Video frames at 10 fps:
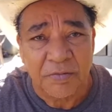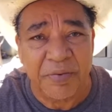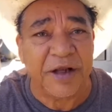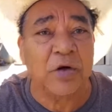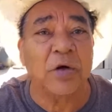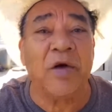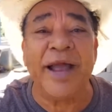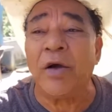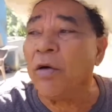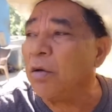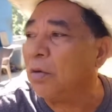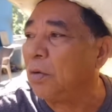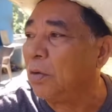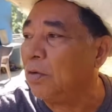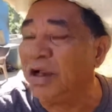Pero luego,
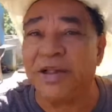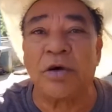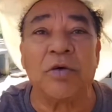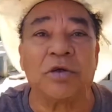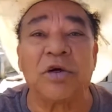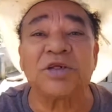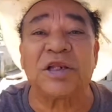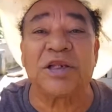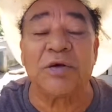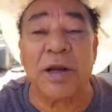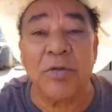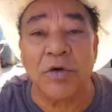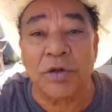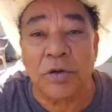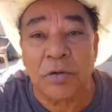cuando acordó, se tiró al
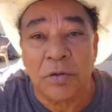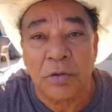mundo.